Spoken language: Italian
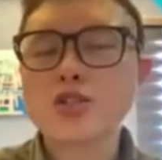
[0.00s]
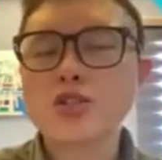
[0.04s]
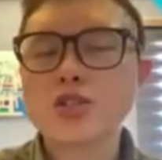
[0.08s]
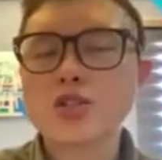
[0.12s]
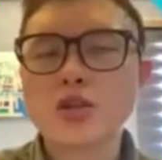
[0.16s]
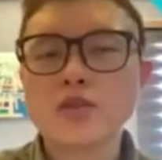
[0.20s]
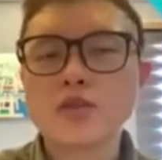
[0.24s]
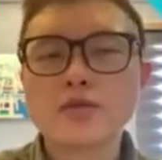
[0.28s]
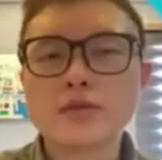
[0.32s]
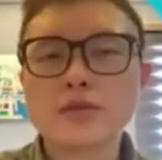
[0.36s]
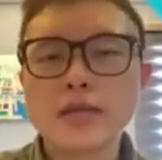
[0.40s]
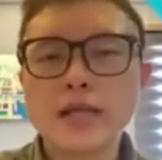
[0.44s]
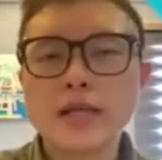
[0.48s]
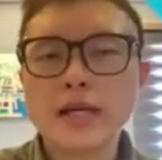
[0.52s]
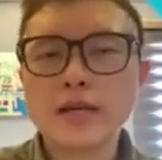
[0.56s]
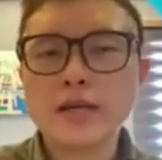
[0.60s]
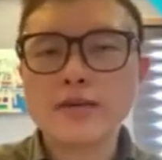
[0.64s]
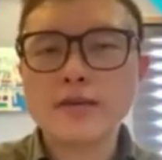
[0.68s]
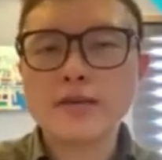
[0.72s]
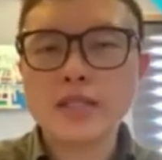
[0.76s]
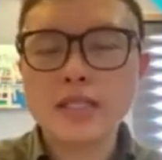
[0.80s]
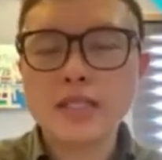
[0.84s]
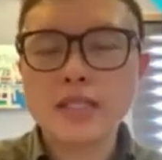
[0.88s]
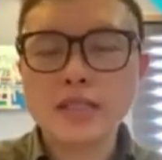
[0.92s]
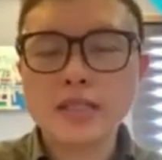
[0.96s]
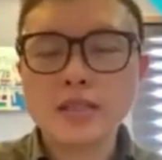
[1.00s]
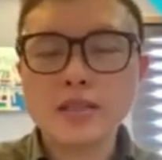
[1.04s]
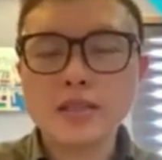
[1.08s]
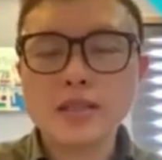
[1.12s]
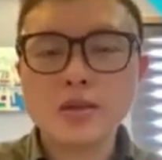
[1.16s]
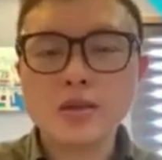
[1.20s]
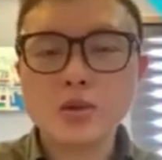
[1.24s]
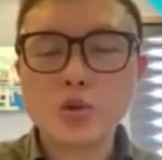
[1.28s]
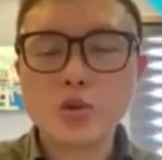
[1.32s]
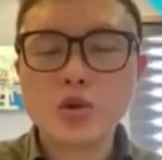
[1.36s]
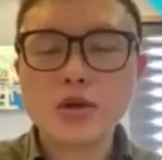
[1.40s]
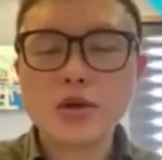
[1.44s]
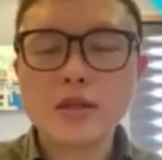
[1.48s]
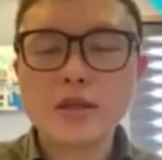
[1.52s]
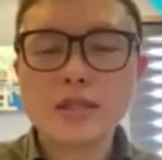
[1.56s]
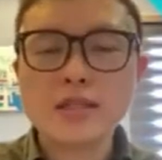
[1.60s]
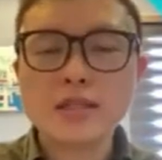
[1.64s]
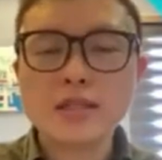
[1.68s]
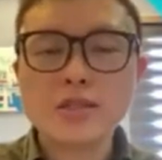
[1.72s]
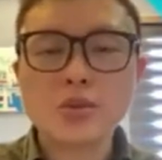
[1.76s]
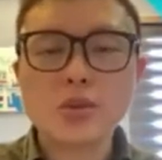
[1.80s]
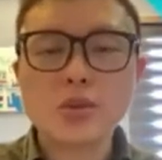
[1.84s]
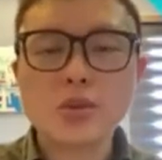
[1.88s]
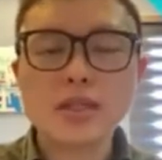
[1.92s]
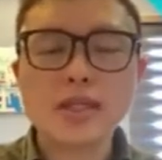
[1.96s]
Queste sono le quattro
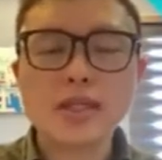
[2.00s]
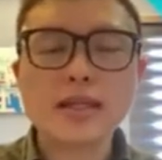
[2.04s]
cause